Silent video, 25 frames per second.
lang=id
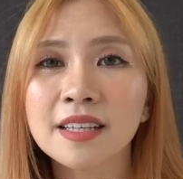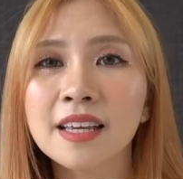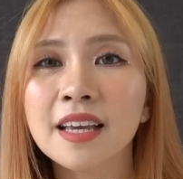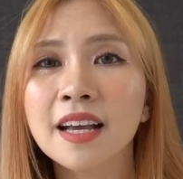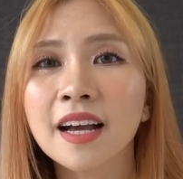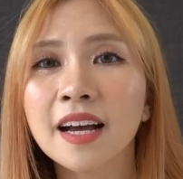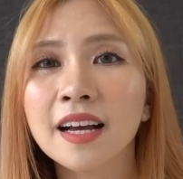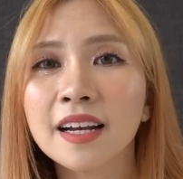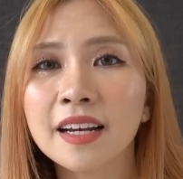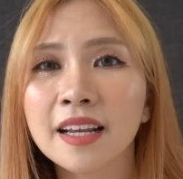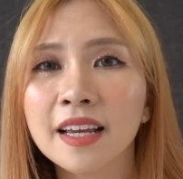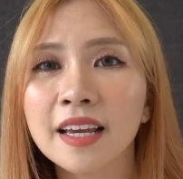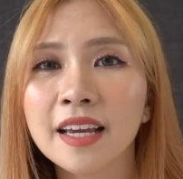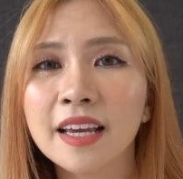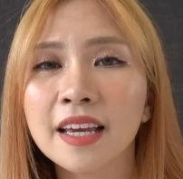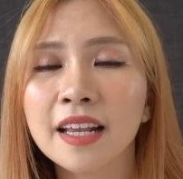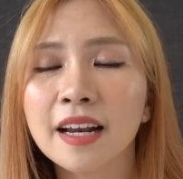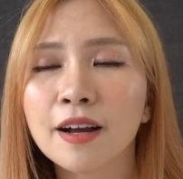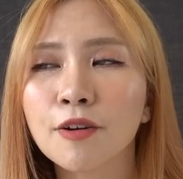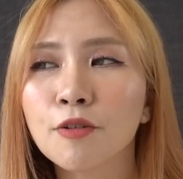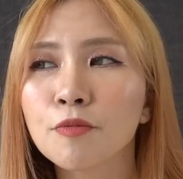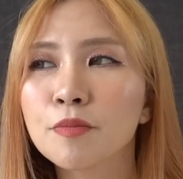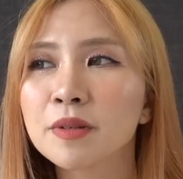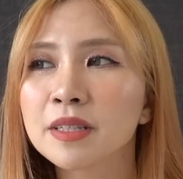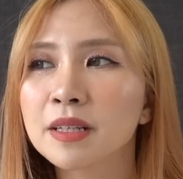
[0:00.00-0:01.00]
segi karir
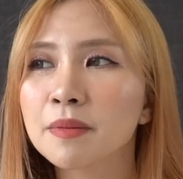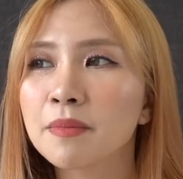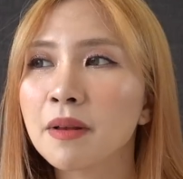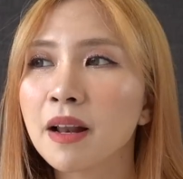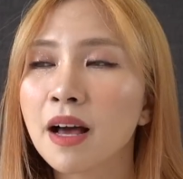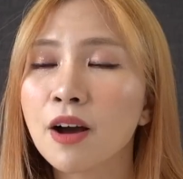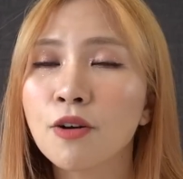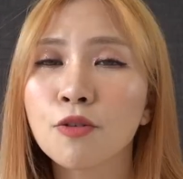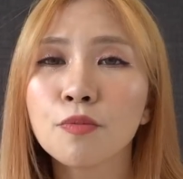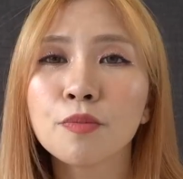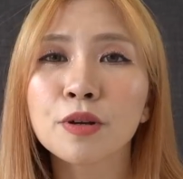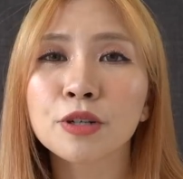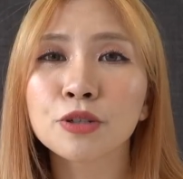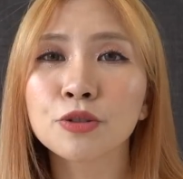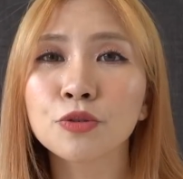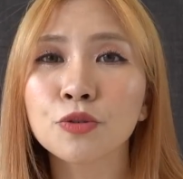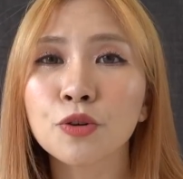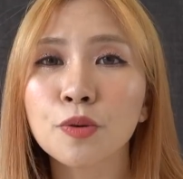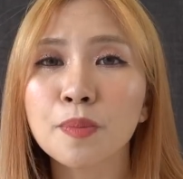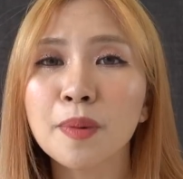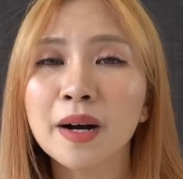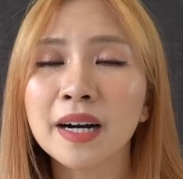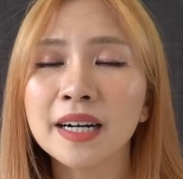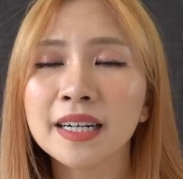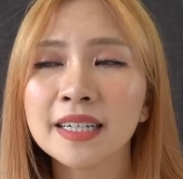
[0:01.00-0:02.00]
aku bisa bilang aku
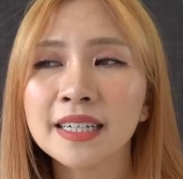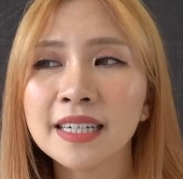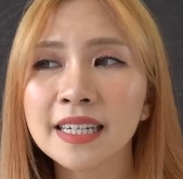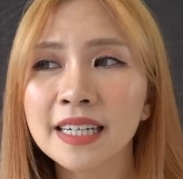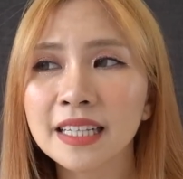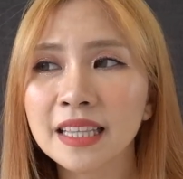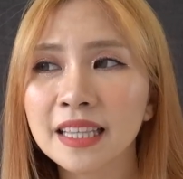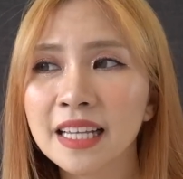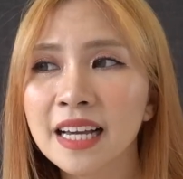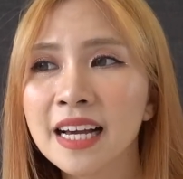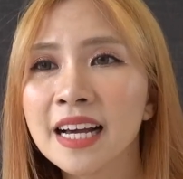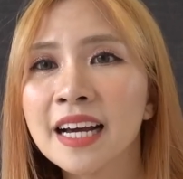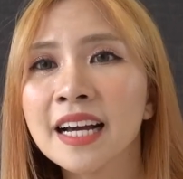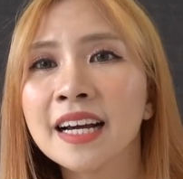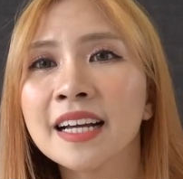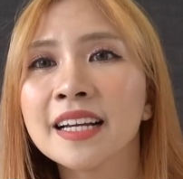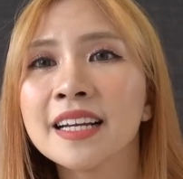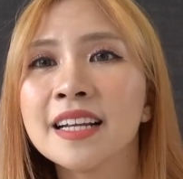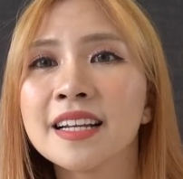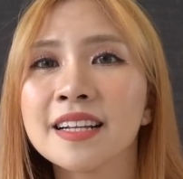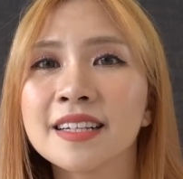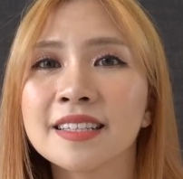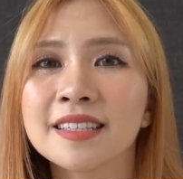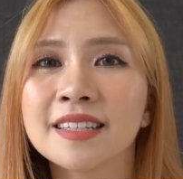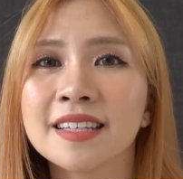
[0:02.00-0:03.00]
bersyukur banget
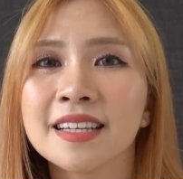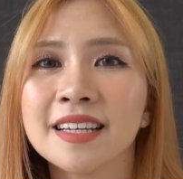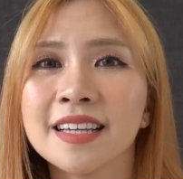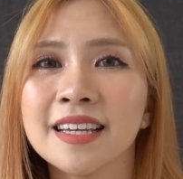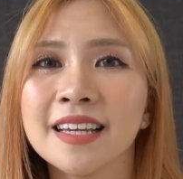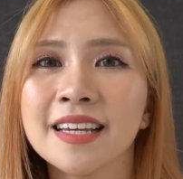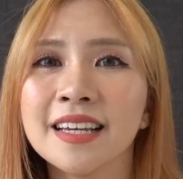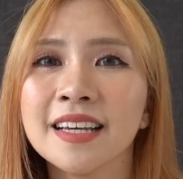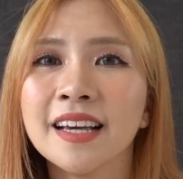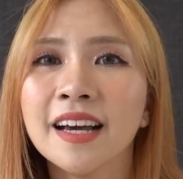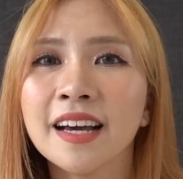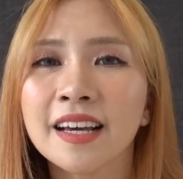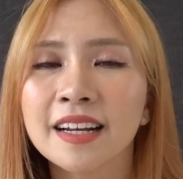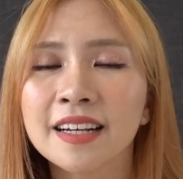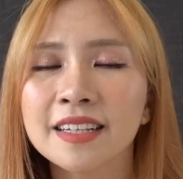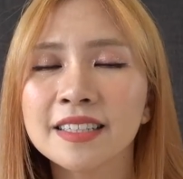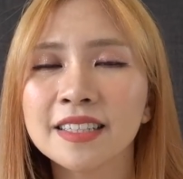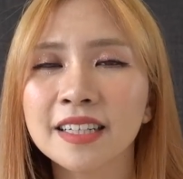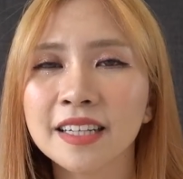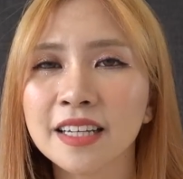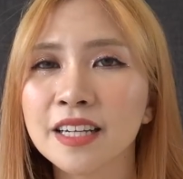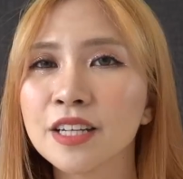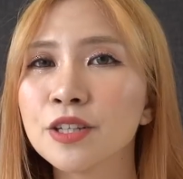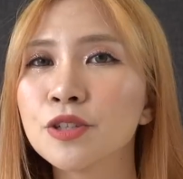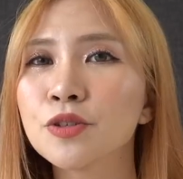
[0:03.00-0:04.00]
dari segi
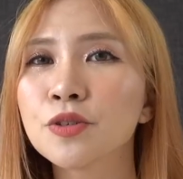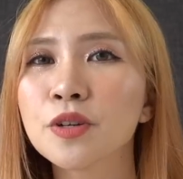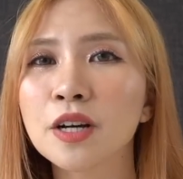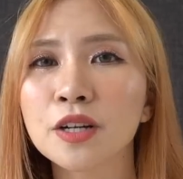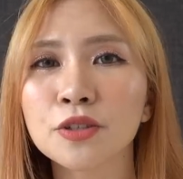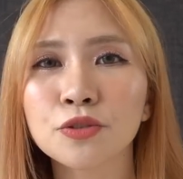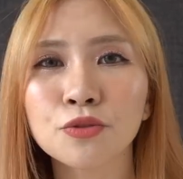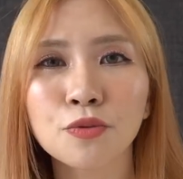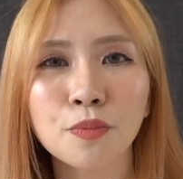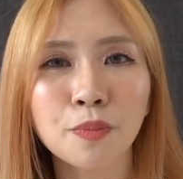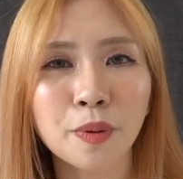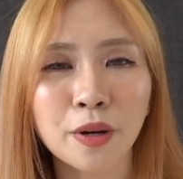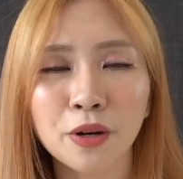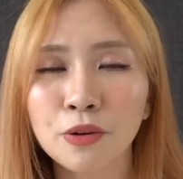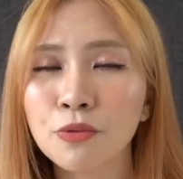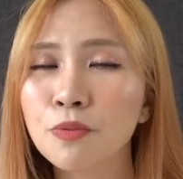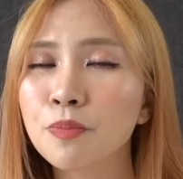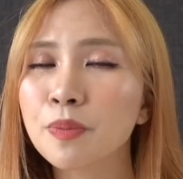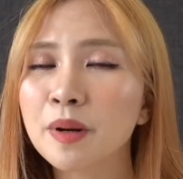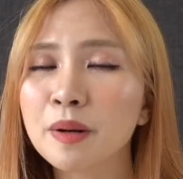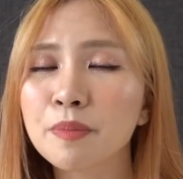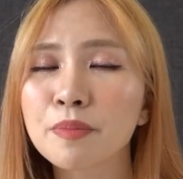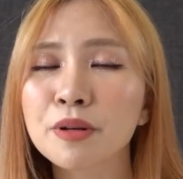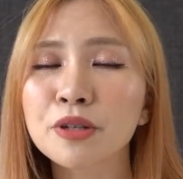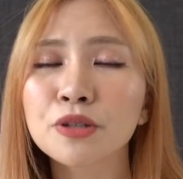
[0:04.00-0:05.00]
rejeki juga super
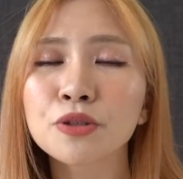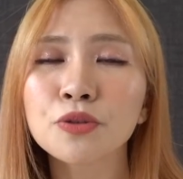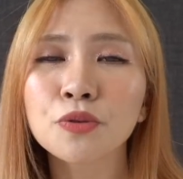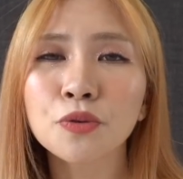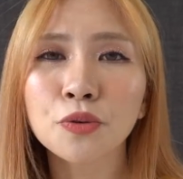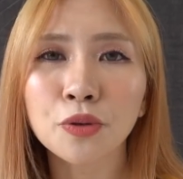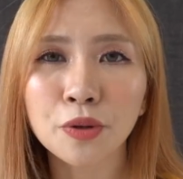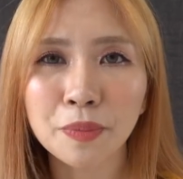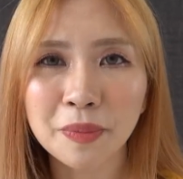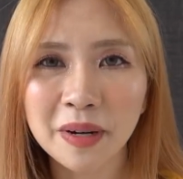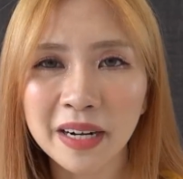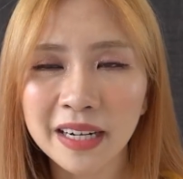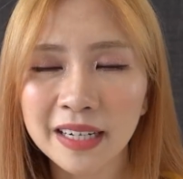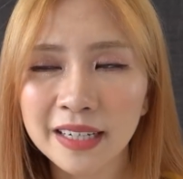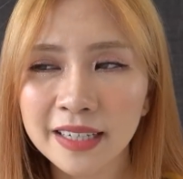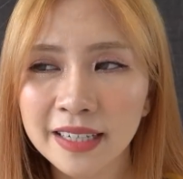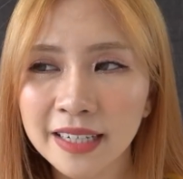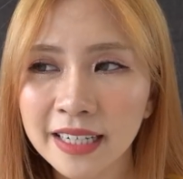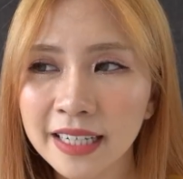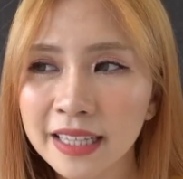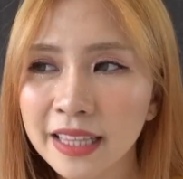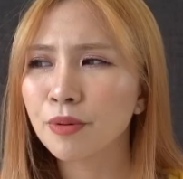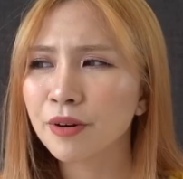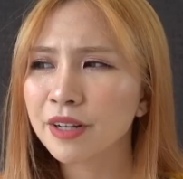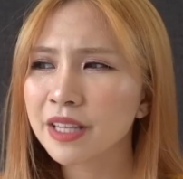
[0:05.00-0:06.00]
duper bersyukur
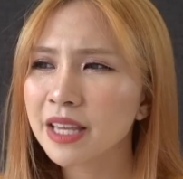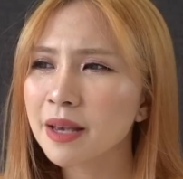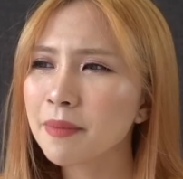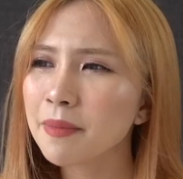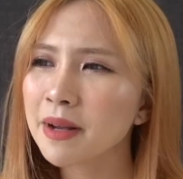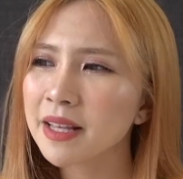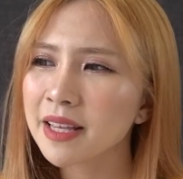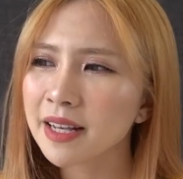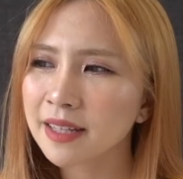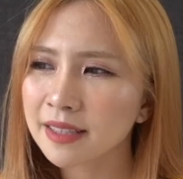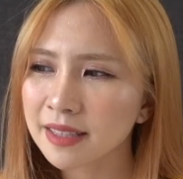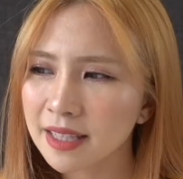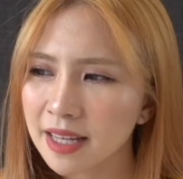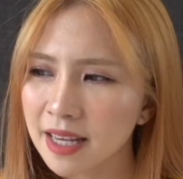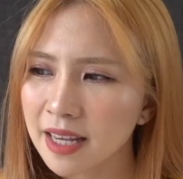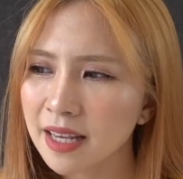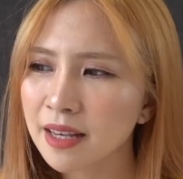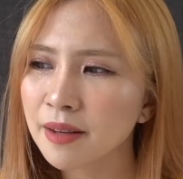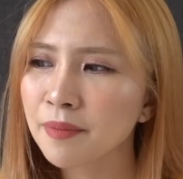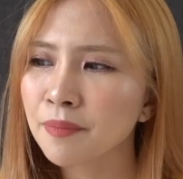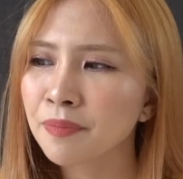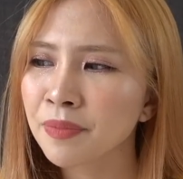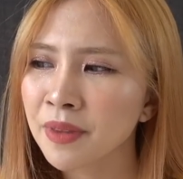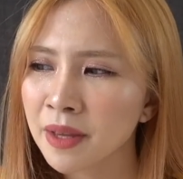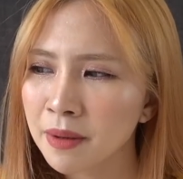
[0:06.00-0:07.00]
banget pokoknya banyak
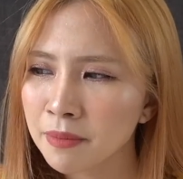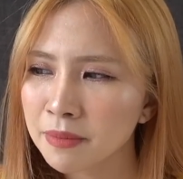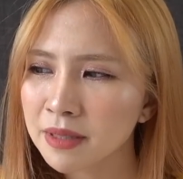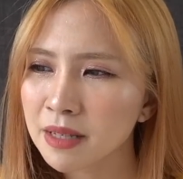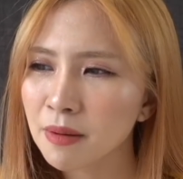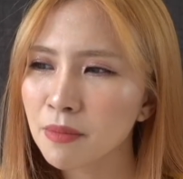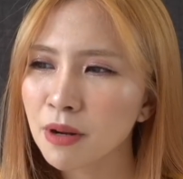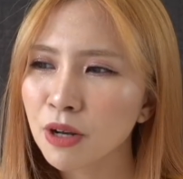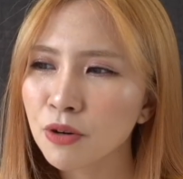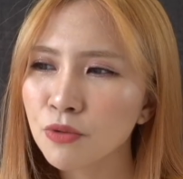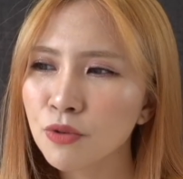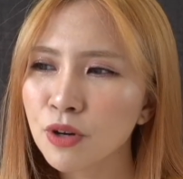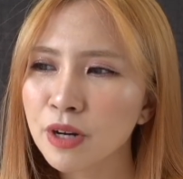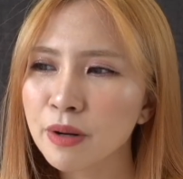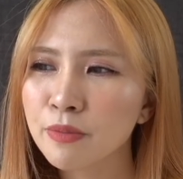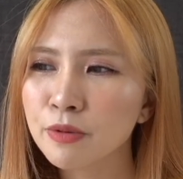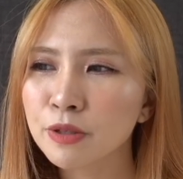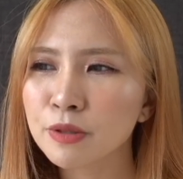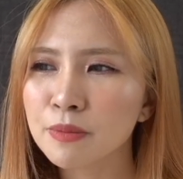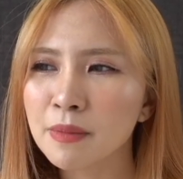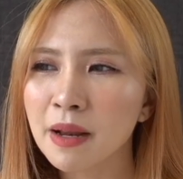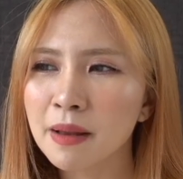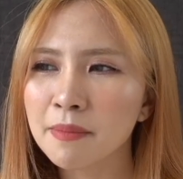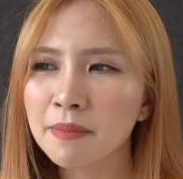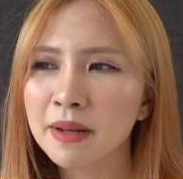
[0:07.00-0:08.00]
sih bisa bilang
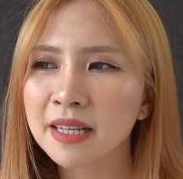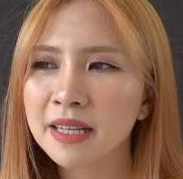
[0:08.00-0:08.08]
2019